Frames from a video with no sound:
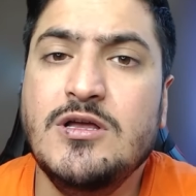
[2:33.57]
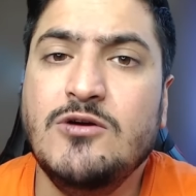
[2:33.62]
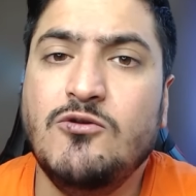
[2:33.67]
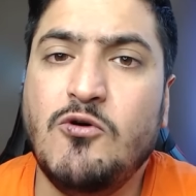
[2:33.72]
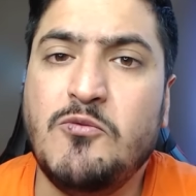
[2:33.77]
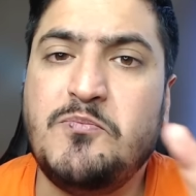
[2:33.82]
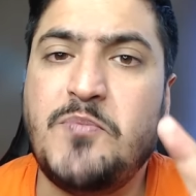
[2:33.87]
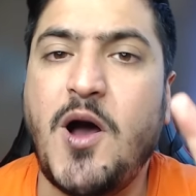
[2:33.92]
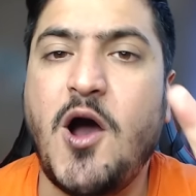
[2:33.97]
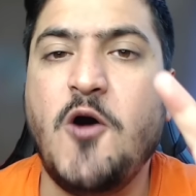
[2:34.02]
वो
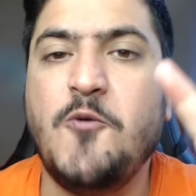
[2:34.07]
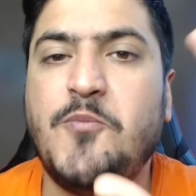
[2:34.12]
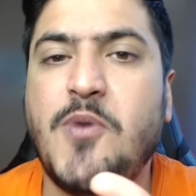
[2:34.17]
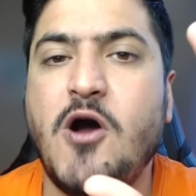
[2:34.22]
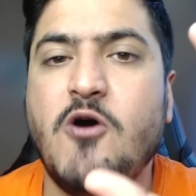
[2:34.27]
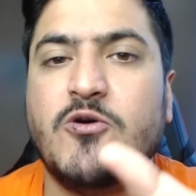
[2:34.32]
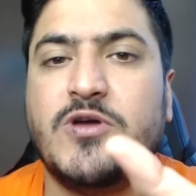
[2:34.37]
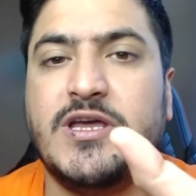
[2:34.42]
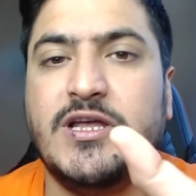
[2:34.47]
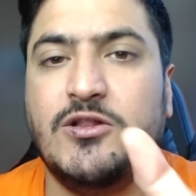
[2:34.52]
पाव
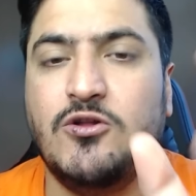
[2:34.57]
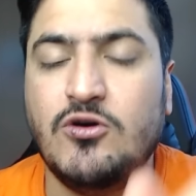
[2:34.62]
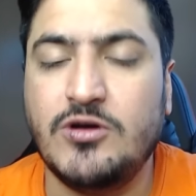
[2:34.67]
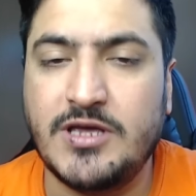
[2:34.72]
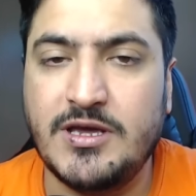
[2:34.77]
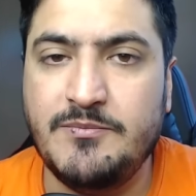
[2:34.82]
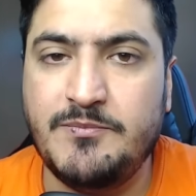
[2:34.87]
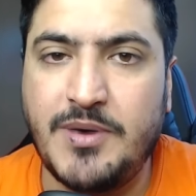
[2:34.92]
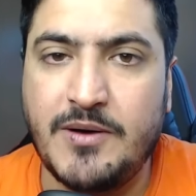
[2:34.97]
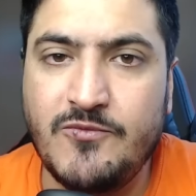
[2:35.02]
पाव किलो
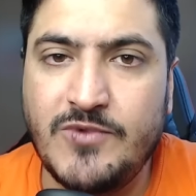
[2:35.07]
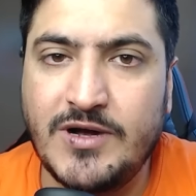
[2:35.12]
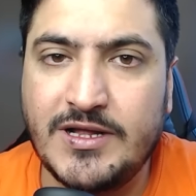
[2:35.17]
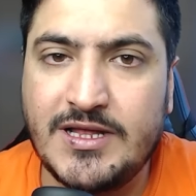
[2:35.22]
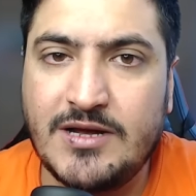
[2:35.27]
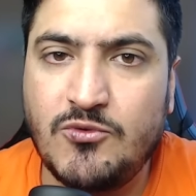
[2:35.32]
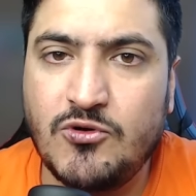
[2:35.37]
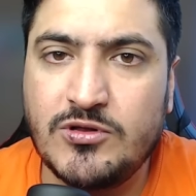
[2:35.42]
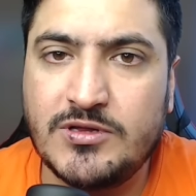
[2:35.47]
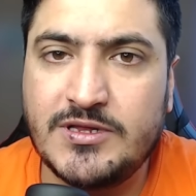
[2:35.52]
के बम
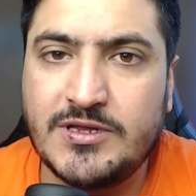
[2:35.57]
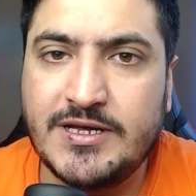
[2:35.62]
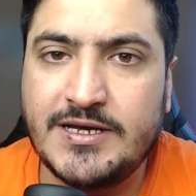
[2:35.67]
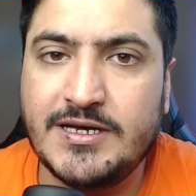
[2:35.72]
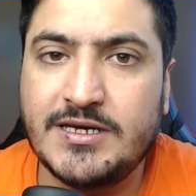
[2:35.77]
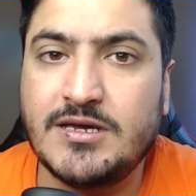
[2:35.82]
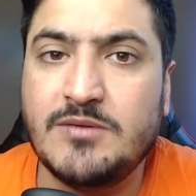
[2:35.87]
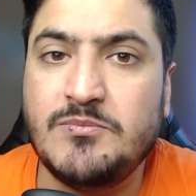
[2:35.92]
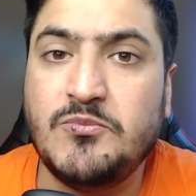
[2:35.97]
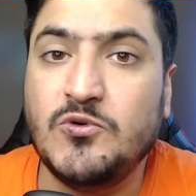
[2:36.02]
वाला बोलता है
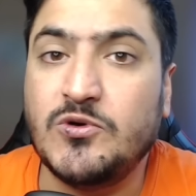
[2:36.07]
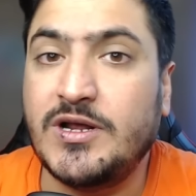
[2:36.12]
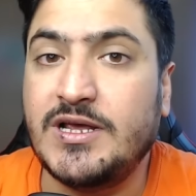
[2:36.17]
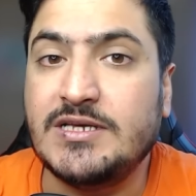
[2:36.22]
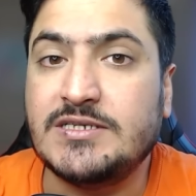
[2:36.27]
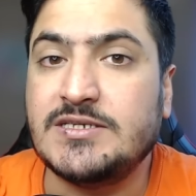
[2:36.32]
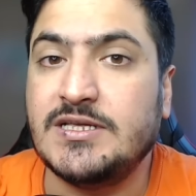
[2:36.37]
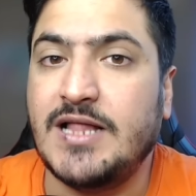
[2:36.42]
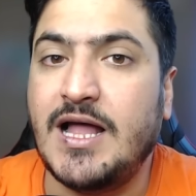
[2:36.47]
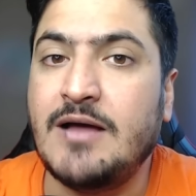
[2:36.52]
कि पूरे
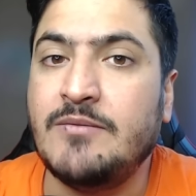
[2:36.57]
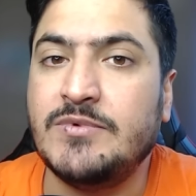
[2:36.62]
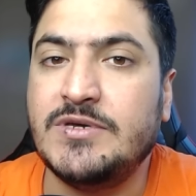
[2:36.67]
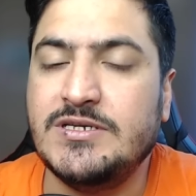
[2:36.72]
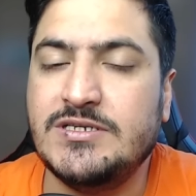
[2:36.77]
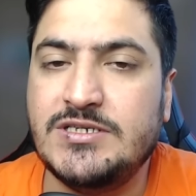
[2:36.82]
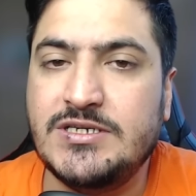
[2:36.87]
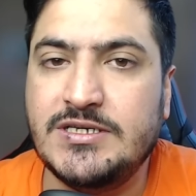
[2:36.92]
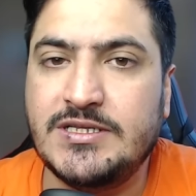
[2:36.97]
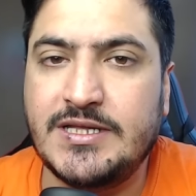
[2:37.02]
इस्लाम की
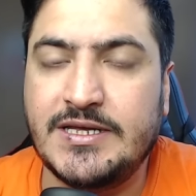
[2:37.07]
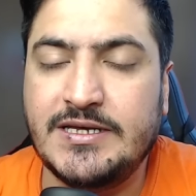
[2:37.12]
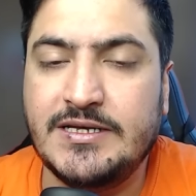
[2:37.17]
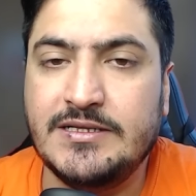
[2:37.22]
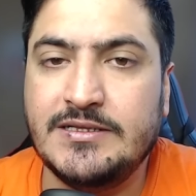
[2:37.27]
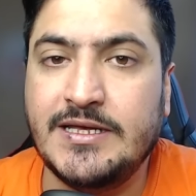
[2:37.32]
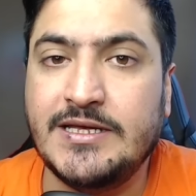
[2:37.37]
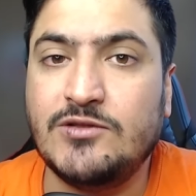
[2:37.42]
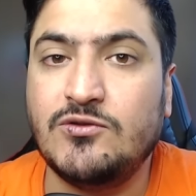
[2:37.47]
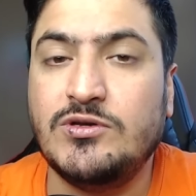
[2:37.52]
जीत है
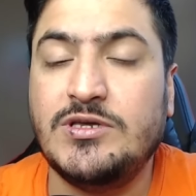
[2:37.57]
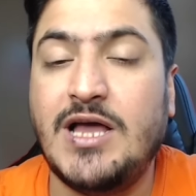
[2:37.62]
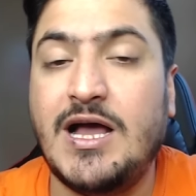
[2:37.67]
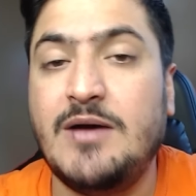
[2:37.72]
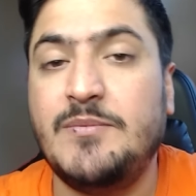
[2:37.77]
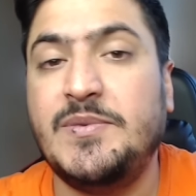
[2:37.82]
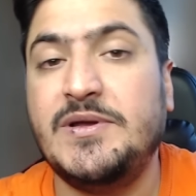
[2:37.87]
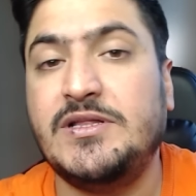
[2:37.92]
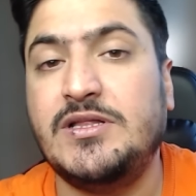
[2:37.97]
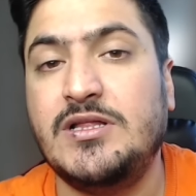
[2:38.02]
नहीं तो यहाँ
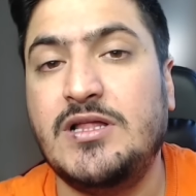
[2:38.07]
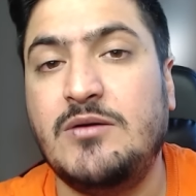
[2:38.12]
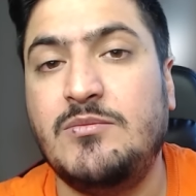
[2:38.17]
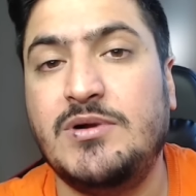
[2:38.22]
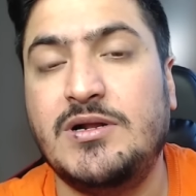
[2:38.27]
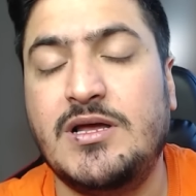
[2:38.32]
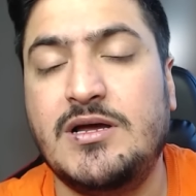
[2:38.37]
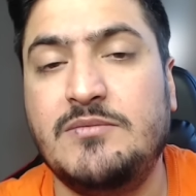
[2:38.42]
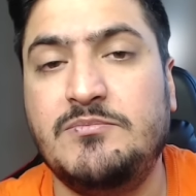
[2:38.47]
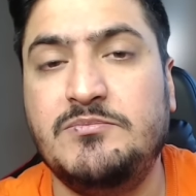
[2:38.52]
पे इतना
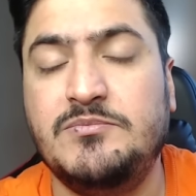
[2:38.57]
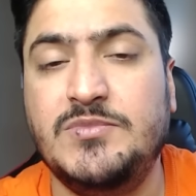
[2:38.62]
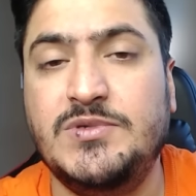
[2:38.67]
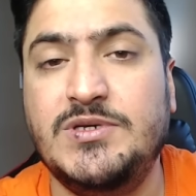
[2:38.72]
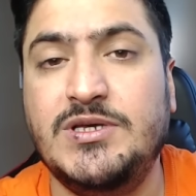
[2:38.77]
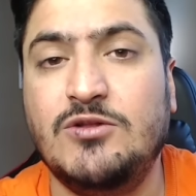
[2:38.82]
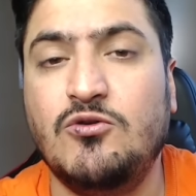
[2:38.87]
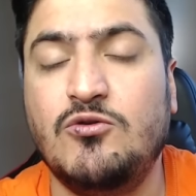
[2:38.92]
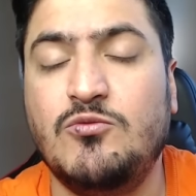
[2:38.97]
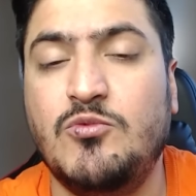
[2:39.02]
बड़ा
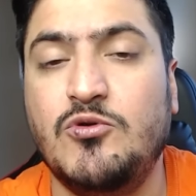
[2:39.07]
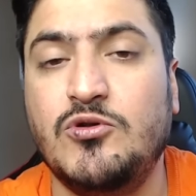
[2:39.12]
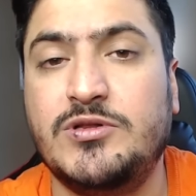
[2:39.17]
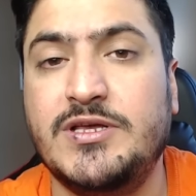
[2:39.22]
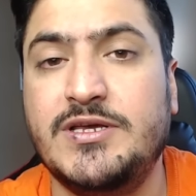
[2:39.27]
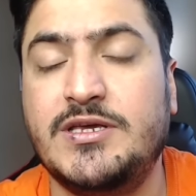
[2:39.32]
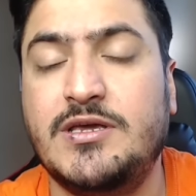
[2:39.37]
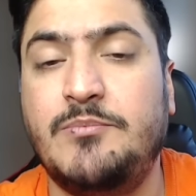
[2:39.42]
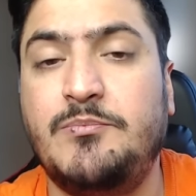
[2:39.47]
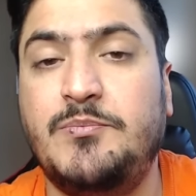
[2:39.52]
ये लोग बोलते
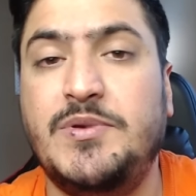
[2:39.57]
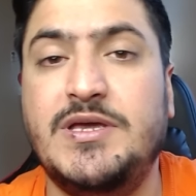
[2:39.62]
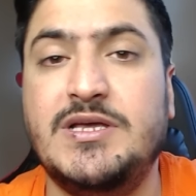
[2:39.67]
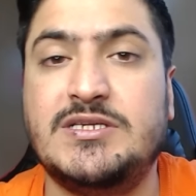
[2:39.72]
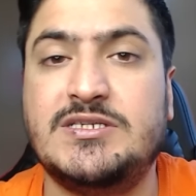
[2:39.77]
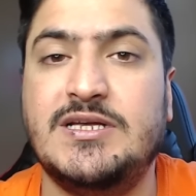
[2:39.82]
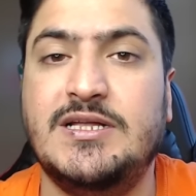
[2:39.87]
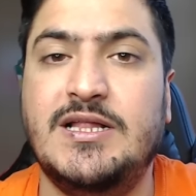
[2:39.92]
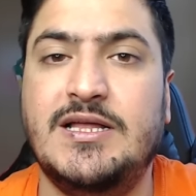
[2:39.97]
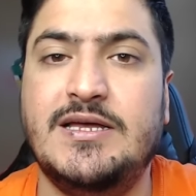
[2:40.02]
हैं कि
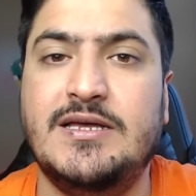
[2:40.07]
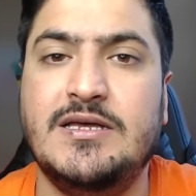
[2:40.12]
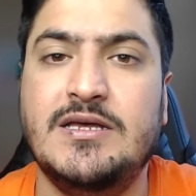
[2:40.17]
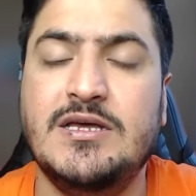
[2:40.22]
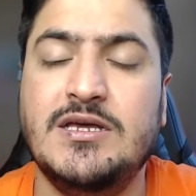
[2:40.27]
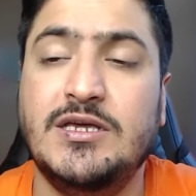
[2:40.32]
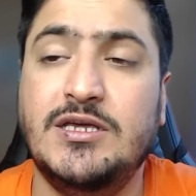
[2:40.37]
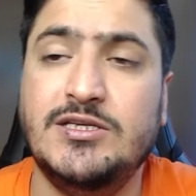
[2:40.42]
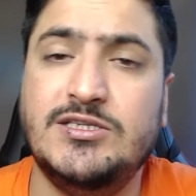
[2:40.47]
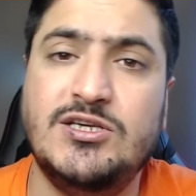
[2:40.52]
पीएसएल है
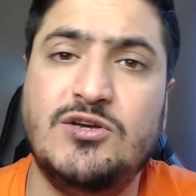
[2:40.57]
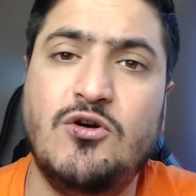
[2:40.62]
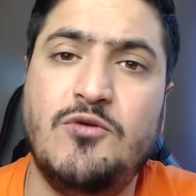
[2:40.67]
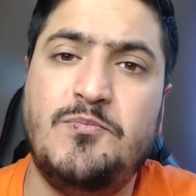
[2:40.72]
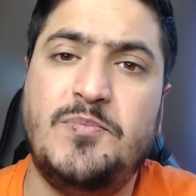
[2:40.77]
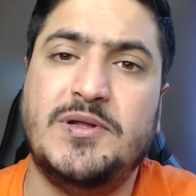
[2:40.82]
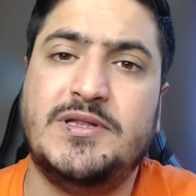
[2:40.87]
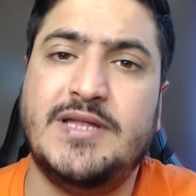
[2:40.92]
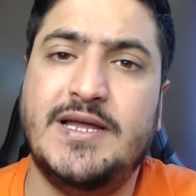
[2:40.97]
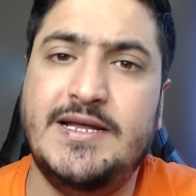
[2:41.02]
किसी को
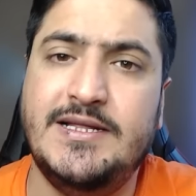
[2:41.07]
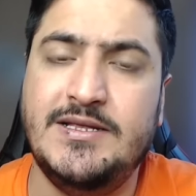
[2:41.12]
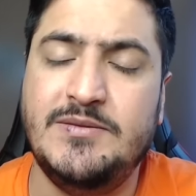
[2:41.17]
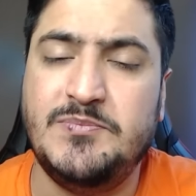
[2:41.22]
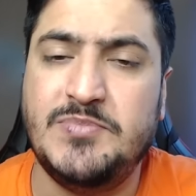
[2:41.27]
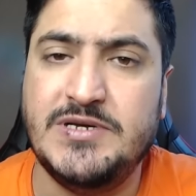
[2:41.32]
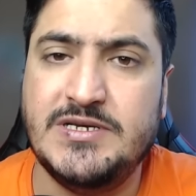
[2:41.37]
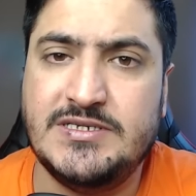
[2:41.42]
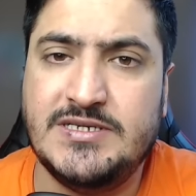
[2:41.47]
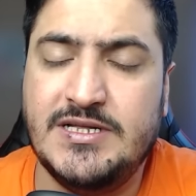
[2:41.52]
पता ही नहीं
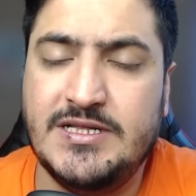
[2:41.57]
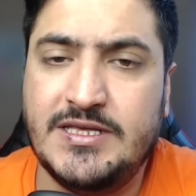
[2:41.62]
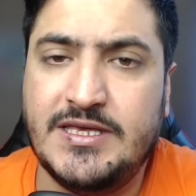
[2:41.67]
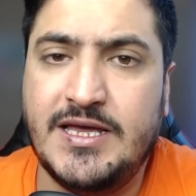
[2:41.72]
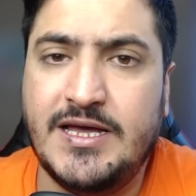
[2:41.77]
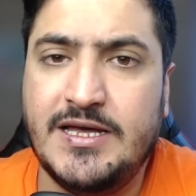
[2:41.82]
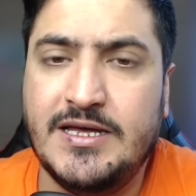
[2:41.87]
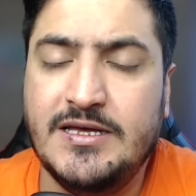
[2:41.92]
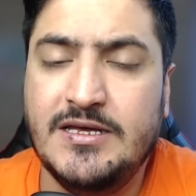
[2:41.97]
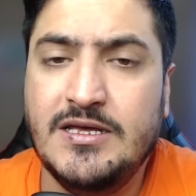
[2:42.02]
पीएसएल
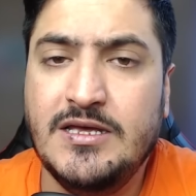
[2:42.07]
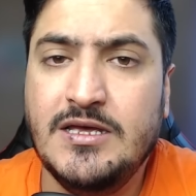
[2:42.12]
क्या है